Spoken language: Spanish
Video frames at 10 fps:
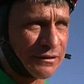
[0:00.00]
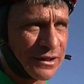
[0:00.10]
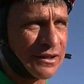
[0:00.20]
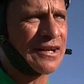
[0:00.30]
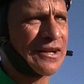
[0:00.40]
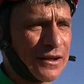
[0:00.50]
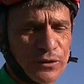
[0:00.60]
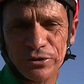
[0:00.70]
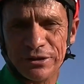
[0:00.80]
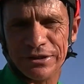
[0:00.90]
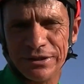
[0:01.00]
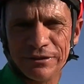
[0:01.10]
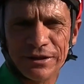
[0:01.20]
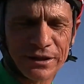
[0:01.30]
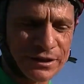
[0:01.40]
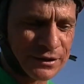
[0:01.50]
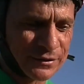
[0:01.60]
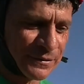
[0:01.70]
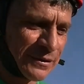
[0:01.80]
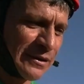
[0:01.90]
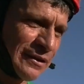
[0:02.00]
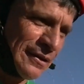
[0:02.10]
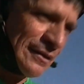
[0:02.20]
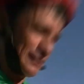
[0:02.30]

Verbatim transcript: acá al lado se le dedico esta carrera. Gracias Coquito.